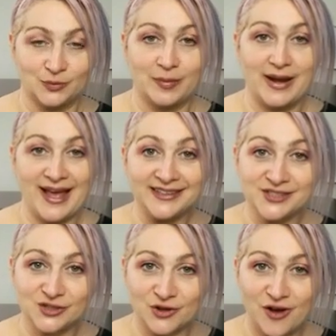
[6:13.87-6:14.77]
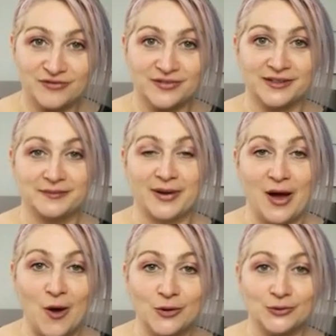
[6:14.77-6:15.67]
Und Ballaststoffe
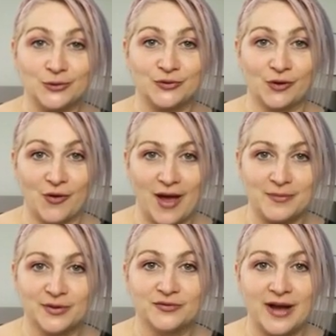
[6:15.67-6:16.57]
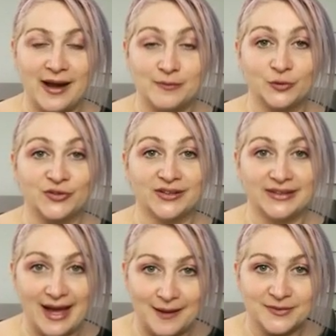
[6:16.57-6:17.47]
braucht unser Körper und vor allem unser
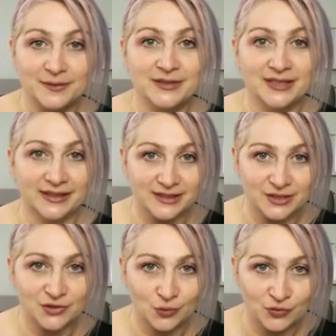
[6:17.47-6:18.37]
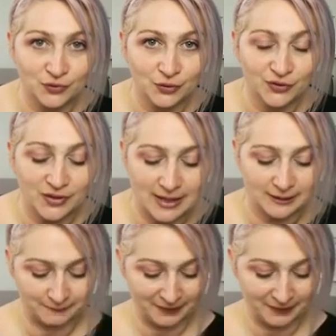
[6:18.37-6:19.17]
Darm, damit er richtig gut funktioniert.